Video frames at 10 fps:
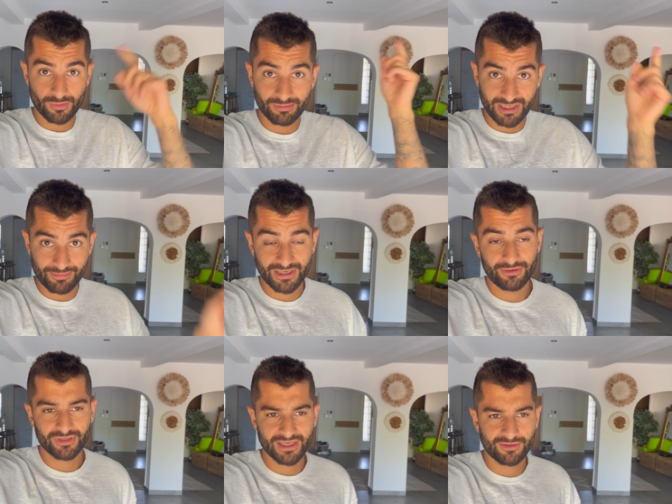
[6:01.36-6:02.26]
préparer le
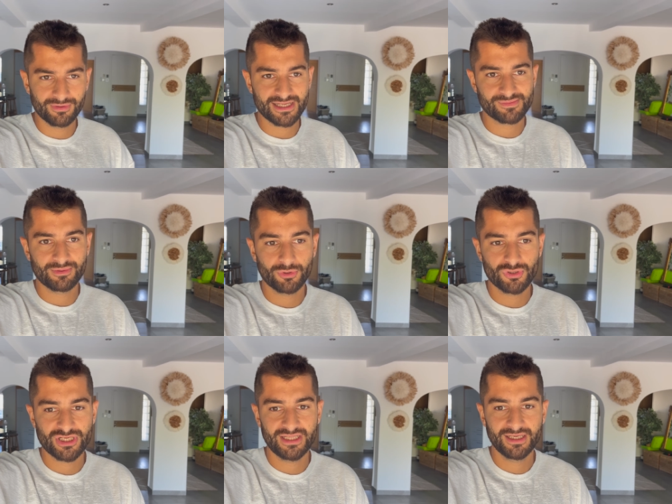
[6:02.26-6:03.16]
triathlon de la semaine
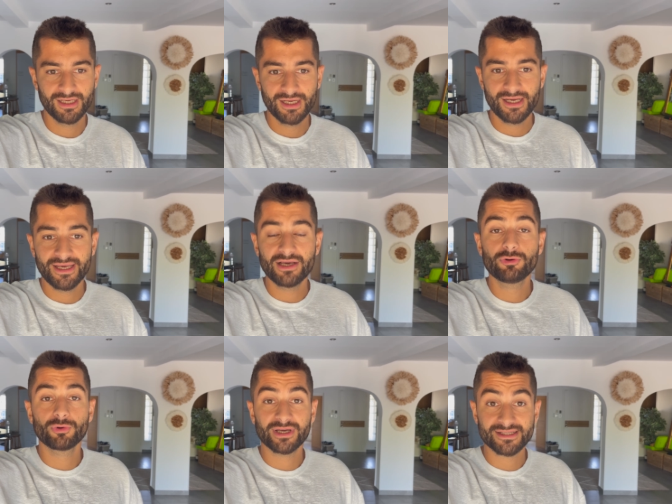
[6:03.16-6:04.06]
prochaine et
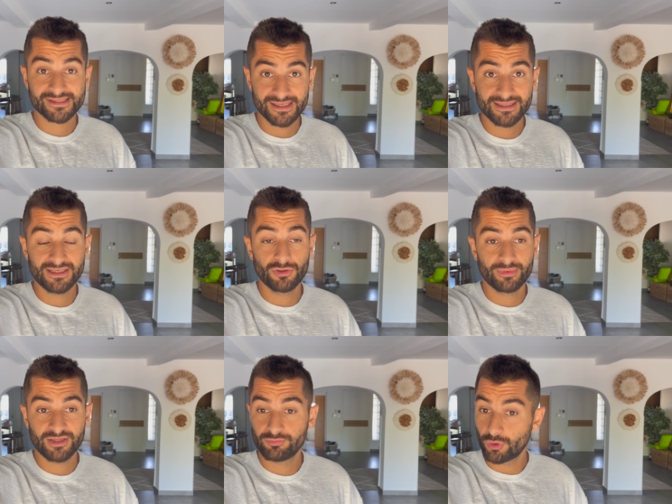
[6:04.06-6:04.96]
courir 5
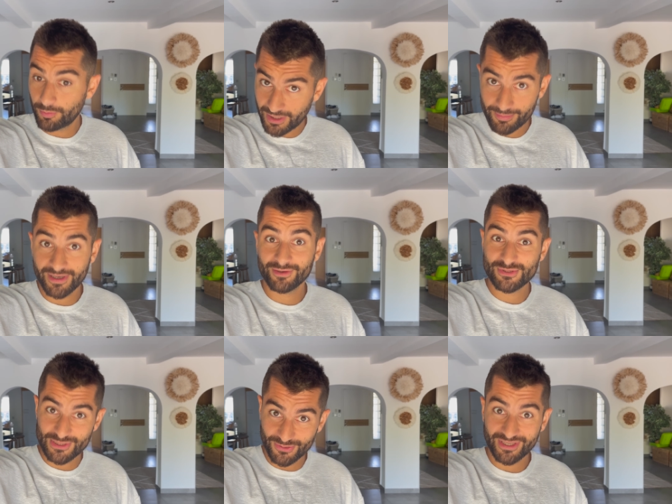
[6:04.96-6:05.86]
km pour préparer
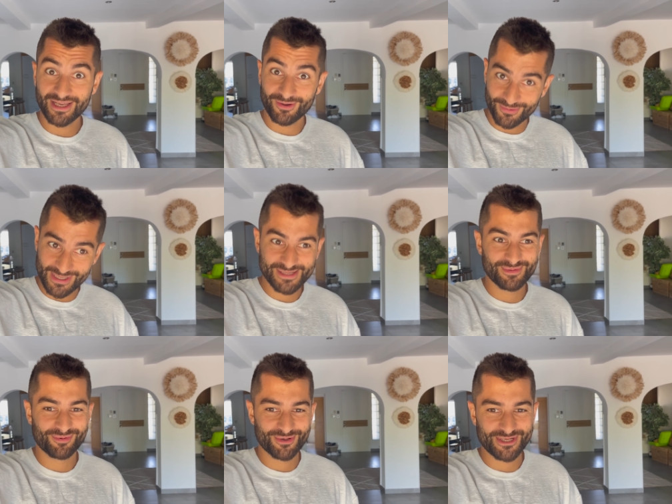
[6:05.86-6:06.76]
aussi le triathlon de la semaine
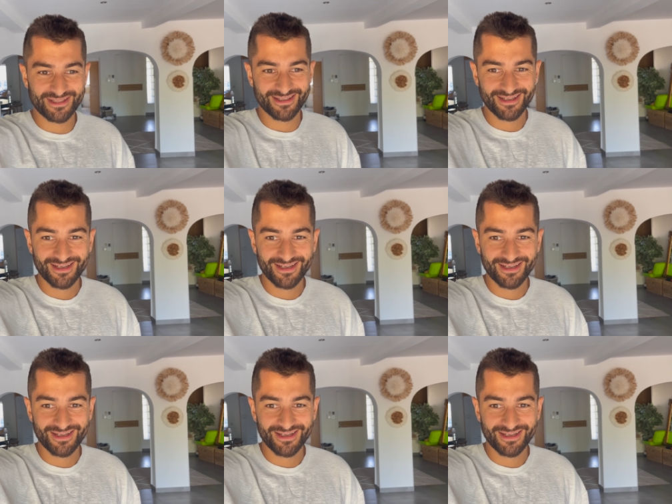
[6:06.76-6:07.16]
prochaine.